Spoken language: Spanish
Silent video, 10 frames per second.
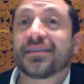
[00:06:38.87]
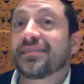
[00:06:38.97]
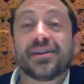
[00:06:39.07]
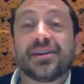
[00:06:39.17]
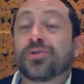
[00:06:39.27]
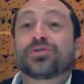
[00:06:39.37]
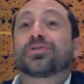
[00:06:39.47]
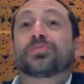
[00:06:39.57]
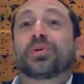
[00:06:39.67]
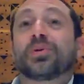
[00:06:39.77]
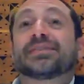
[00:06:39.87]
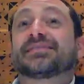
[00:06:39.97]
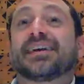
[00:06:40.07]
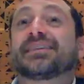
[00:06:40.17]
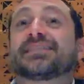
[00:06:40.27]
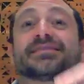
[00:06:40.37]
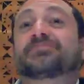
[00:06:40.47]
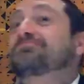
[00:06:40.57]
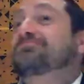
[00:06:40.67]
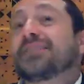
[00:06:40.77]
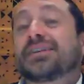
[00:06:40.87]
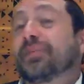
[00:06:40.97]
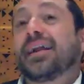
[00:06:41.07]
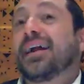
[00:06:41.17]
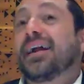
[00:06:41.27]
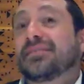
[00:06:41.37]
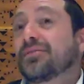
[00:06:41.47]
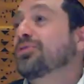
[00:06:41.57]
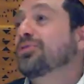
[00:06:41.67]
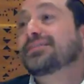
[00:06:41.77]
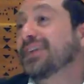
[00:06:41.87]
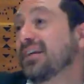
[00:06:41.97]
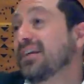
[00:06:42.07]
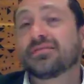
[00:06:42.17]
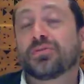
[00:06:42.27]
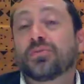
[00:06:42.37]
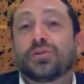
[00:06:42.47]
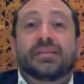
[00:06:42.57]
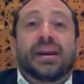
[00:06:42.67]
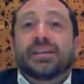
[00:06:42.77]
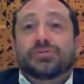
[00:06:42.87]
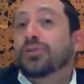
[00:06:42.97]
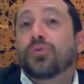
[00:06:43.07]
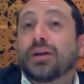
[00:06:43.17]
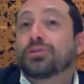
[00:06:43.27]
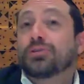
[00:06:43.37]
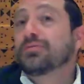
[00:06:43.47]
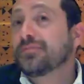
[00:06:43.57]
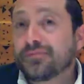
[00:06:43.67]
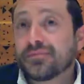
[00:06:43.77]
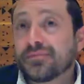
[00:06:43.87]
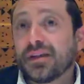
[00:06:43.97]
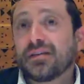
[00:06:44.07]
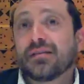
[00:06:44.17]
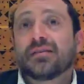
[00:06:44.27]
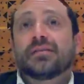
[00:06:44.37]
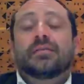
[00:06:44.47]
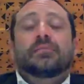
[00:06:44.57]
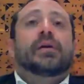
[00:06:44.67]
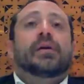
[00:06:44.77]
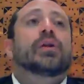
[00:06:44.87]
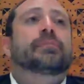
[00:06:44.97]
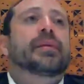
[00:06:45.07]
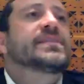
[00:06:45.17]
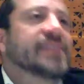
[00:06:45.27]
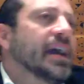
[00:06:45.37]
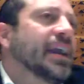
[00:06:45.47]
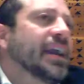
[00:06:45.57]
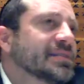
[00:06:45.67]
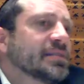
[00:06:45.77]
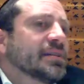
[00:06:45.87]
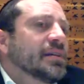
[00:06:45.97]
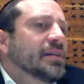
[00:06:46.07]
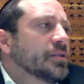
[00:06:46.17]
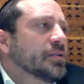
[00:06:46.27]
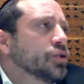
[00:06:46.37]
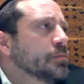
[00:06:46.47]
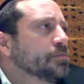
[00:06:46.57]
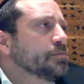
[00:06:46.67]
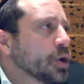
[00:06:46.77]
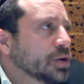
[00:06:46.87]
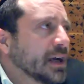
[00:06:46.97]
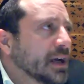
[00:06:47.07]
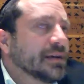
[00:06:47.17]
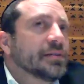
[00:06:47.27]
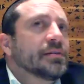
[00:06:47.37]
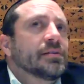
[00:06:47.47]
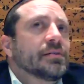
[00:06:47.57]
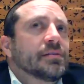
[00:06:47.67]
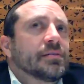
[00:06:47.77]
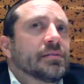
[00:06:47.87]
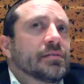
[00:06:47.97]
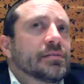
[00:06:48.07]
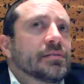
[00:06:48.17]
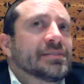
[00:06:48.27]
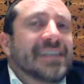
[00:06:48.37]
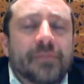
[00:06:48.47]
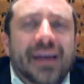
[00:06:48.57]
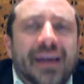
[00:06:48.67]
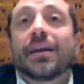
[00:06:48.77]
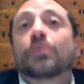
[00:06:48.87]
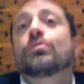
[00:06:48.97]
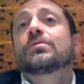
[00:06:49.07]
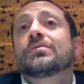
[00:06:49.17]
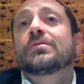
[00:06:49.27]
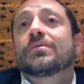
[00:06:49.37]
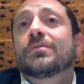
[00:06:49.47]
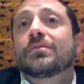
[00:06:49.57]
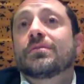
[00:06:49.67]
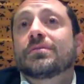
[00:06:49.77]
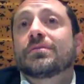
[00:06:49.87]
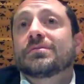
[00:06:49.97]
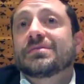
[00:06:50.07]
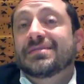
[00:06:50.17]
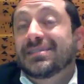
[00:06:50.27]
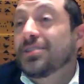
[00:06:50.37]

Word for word: Y lo único que puedes hacer es esperar o rezar, como el 3 o el 4 pero el aprendizaje es, no importa, siempre haz algo. Si